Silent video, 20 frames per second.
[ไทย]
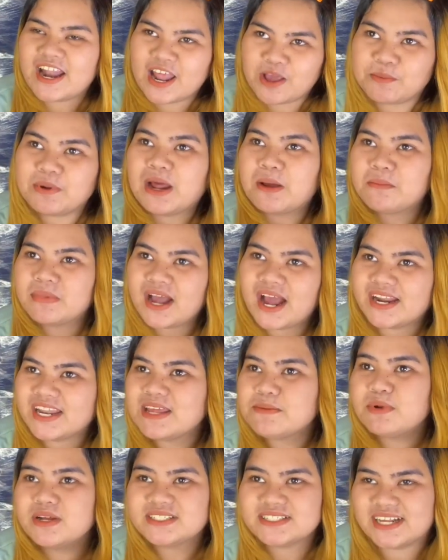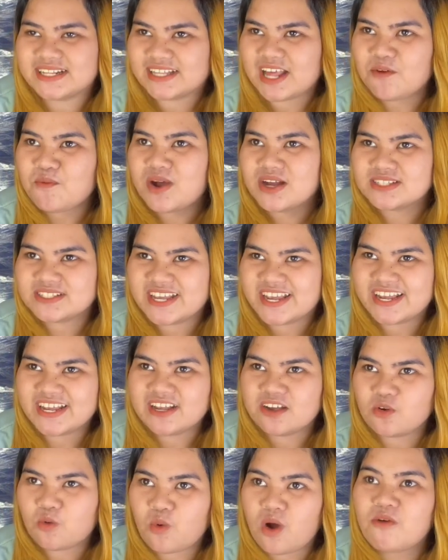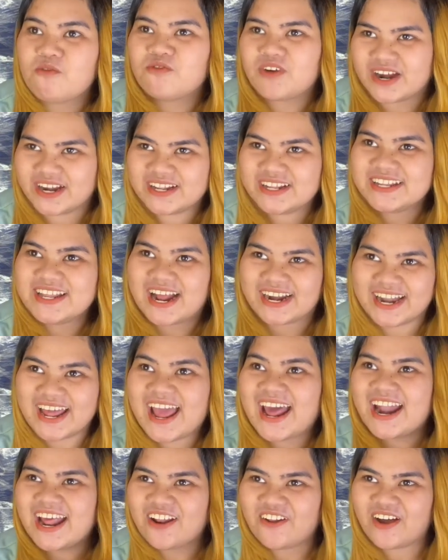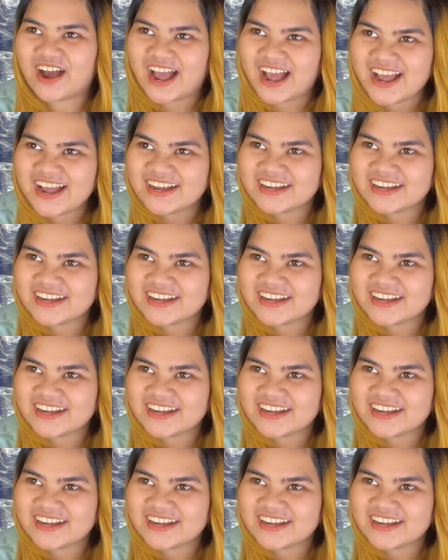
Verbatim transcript: แล้วมาทำงานที่บริษัทตั้งหวังเจ๊ง ความฝันอยากได้อะไรหรอคะ